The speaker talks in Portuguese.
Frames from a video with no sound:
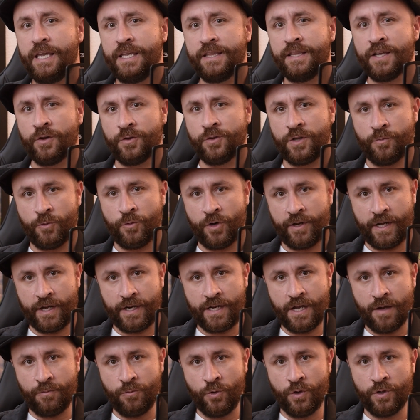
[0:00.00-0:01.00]
e não
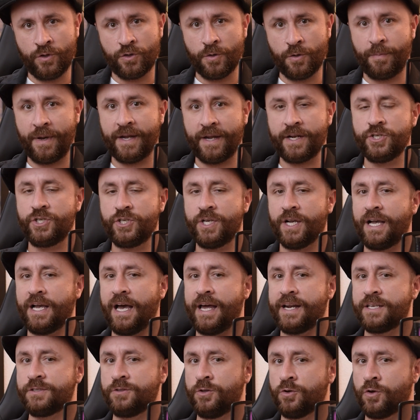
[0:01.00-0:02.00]
demoraria muito para
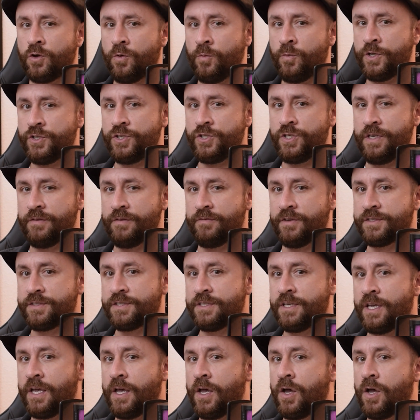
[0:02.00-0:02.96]
chegar às locomotivas.